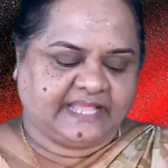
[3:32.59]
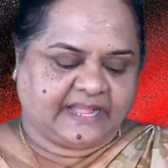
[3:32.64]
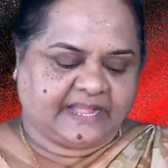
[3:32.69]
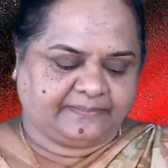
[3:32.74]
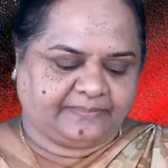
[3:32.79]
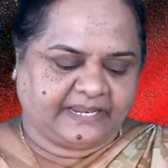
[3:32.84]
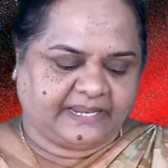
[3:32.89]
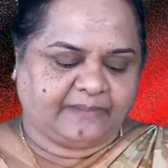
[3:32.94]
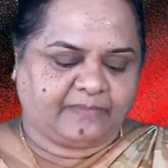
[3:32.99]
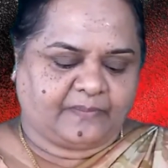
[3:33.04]

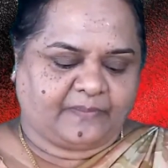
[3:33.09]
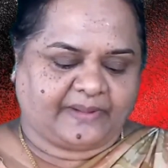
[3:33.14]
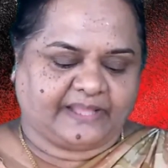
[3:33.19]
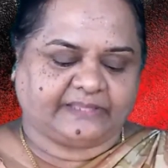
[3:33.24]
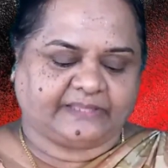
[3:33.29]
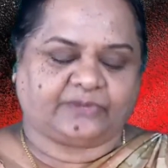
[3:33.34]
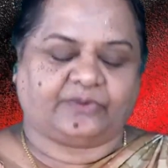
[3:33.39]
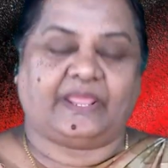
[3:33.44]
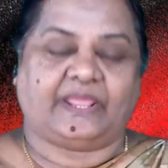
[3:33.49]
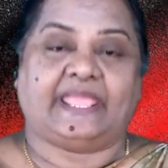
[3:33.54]
அப்படின்னு நம்ம
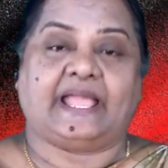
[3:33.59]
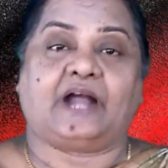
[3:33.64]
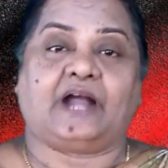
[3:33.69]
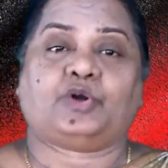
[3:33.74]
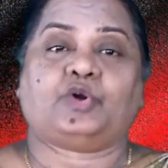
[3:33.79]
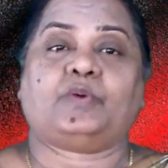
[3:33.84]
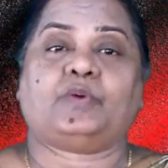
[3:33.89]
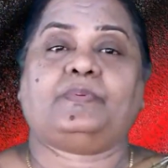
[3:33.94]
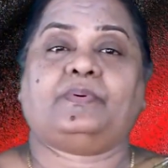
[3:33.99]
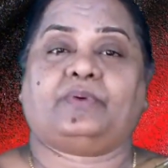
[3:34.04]
பார்த்தோம்னா
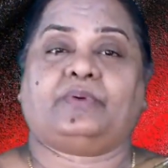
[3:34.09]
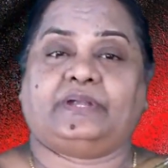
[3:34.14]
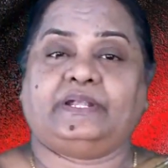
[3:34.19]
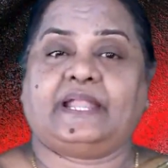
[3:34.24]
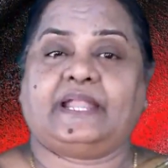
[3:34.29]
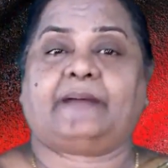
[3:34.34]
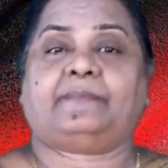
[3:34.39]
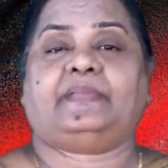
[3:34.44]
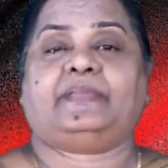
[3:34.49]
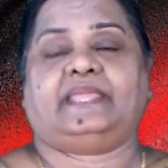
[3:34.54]
யாக்கோப்பு
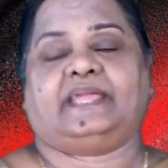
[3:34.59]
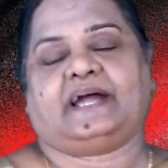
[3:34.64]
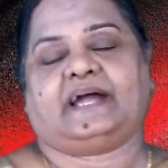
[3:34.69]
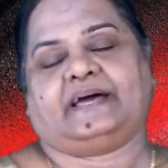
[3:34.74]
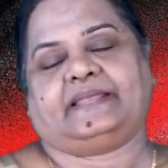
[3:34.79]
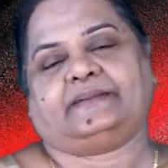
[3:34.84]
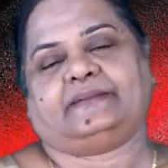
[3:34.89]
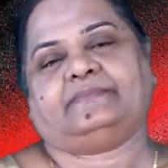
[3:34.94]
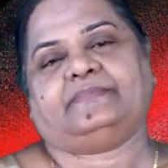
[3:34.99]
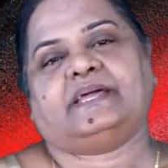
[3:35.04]
ஒன்றாம்
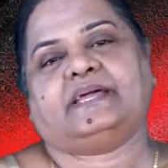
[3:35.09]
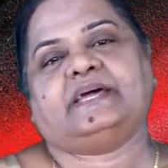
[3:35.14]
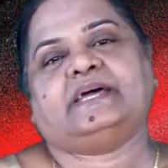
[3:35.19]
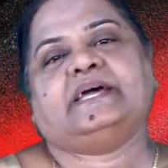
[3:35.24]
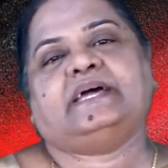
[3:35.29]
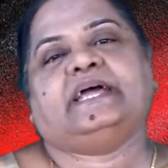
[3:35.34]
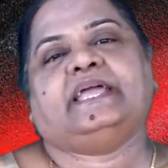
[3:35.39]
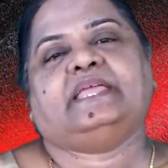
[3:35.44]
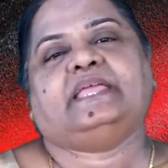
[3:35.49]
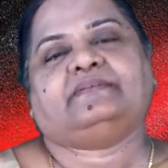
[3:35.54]
அதிகாரம்
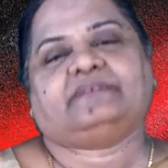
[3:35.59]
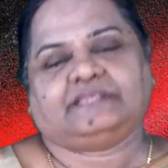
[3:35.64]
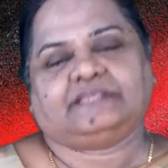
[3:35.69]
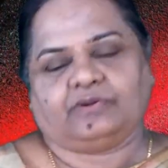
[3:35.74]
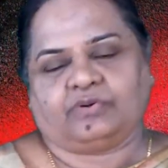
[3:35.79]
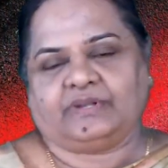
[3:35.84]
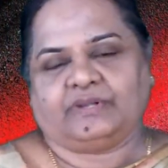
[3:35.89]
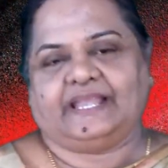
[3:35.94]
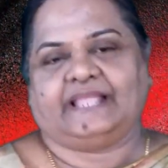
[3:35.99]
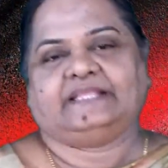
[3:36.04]
இருபத்தி
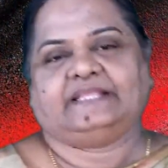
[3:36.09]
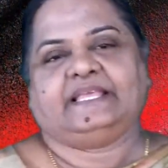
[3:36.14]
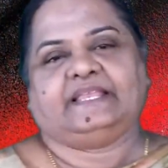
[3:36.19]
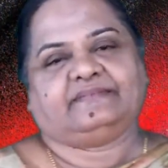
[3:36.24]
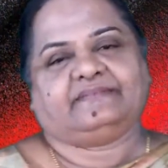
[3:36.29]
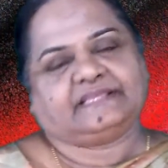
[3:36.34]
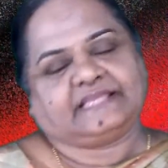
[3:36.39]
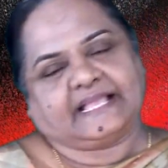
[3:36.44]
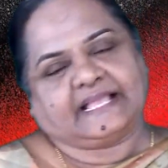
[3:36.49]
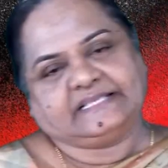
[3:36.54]
ஒன்றுலேருந்து
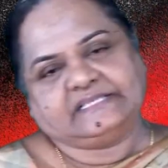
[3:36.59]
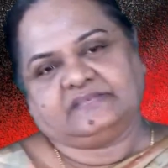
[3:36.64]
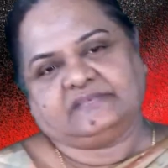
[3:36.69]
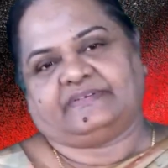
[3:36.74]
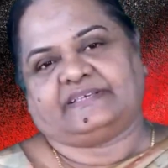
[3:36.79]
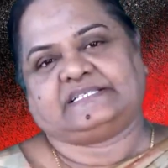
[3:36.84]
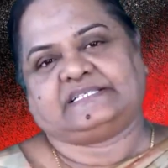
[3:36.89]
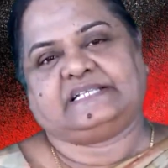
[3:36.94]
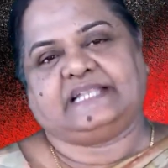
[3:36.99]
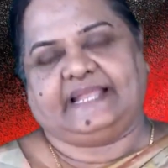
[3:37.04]
இருபத்தி அஞ்சு
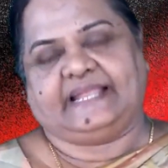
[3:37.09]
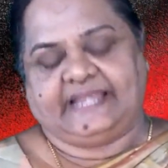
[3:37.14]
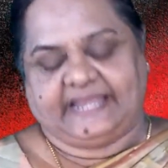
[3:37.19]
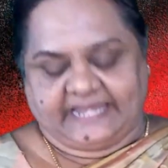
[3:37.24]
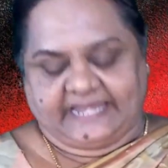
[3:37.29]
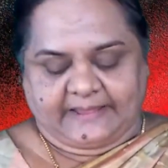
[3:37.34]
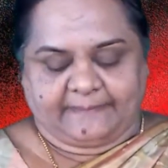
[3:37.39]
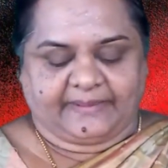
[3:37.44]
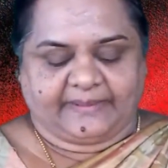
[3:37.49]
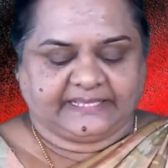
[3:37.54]
வசனங்களை
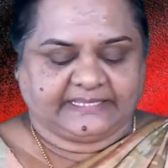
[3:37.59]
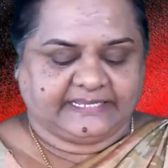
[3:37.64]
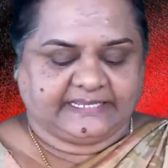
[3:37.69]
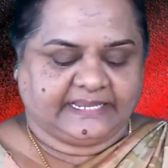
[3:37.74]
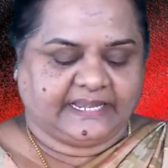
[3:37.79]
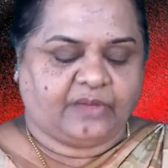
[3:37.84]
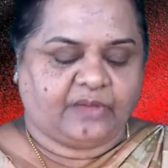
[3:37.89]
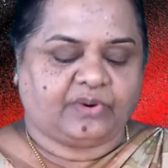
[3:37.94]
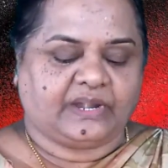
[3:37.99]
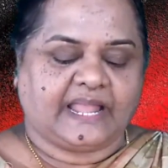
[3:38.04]
நீங்கள்
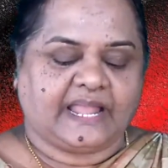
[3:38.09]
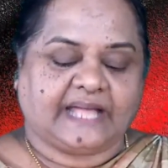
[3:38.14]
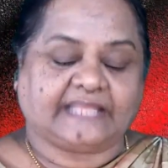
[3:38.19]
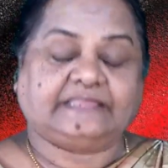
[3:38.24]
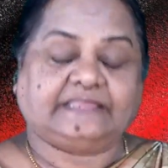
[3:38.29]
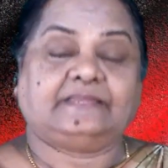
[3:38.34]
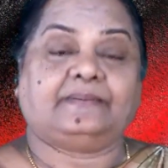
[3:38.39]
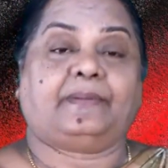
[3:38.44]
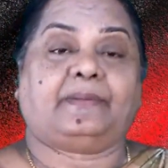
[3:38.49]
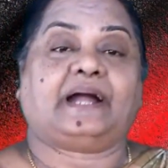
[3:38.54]
பார்த்தீங்கன்னா உங்கள்
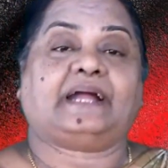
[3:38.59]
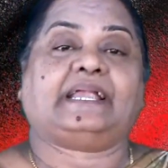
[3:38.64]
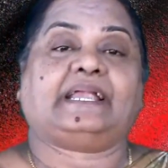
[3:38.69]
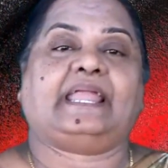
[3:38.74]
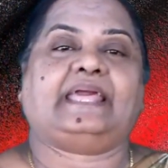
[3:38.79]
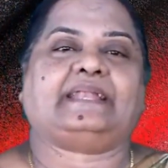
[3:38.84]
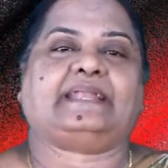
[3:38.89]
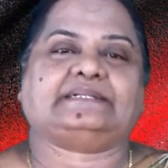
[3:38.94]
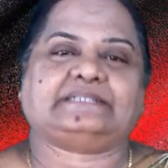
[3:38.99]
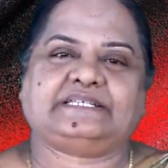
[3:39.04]

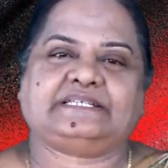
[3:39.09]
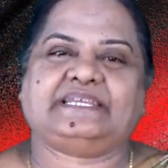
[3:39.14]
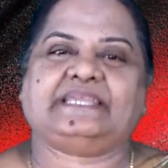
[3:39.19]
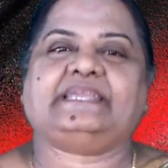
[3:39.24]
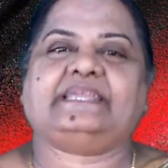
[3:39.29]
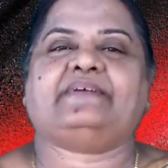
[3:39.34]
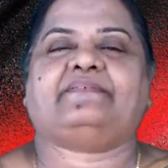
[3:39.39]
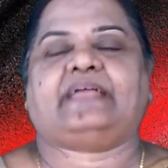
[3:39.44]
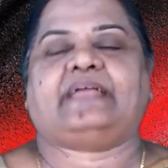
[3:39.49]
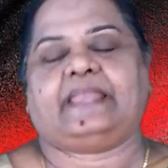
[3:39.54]
ஆத்துமாக்களை
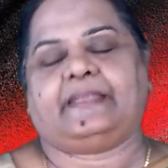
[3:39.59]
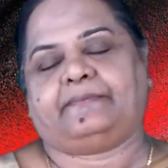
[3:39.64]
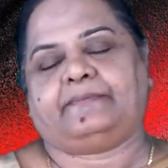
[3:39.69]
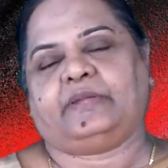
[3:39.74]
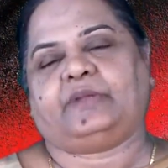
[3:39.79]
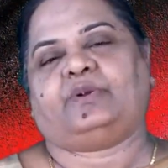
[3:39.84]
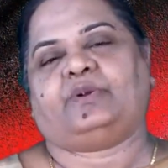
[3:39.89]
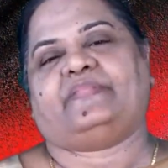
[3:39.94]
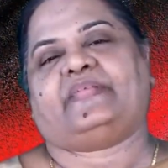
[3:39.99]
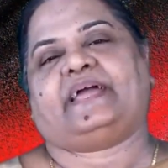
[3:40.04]
ரட்சிக்க
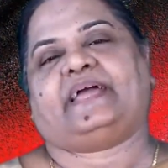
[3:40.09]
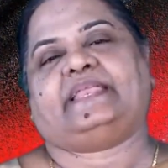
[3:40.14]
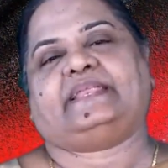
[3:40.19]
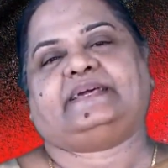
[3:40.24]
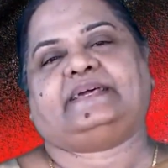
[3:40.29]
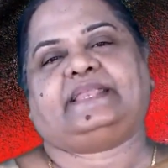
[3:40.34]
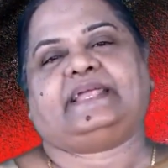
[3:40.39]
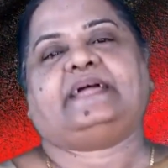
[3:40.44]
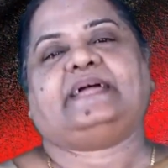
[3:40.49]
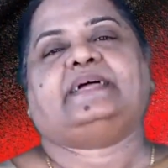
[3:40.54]
வல்லமை உள்ளதாக
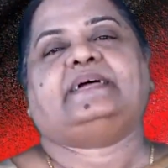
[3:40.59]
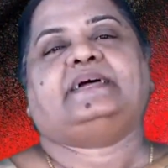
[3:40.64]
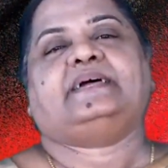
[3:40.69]
இருக்கிற